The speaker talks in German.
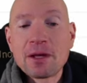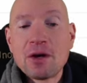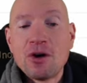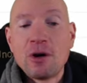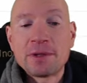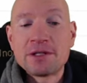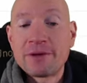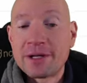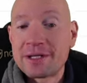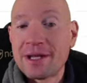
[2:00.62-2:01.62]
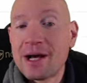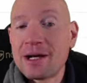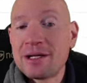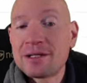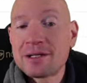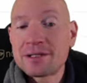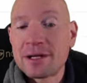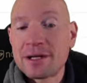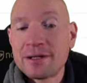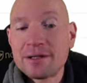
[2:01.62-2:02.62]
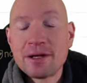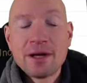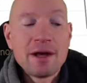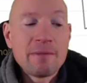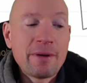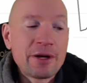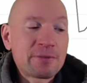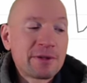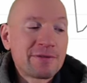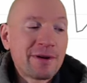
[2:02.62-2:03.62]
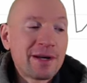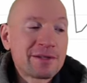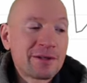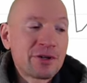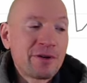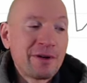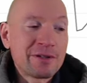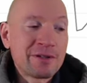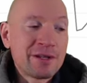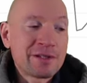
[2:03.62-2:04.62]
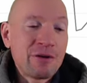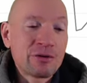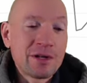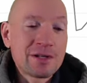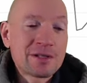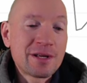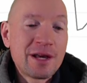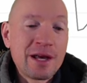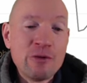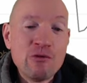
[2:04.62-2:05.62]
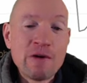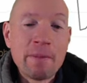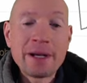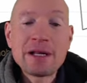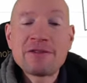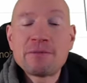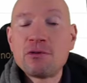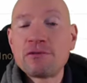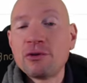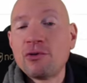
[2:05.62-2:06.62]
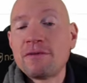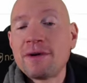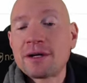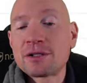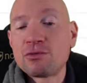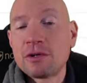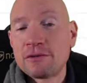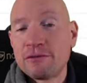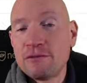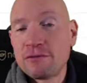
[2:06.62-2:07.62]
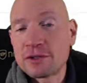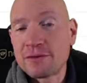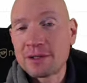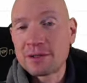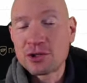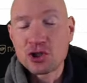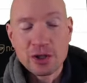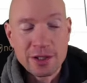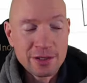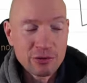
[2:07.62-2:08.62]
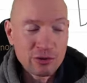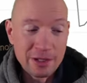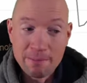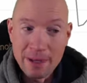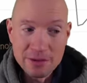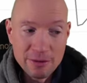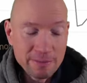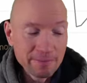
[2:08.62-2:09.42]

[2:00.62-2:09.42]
ob das wirklich nachhaltig sei. Beispielsweise ist jetzt auch das EU-Verbrennerverbot für Neuwagen 2025 steht jetzt auch zur Debatte,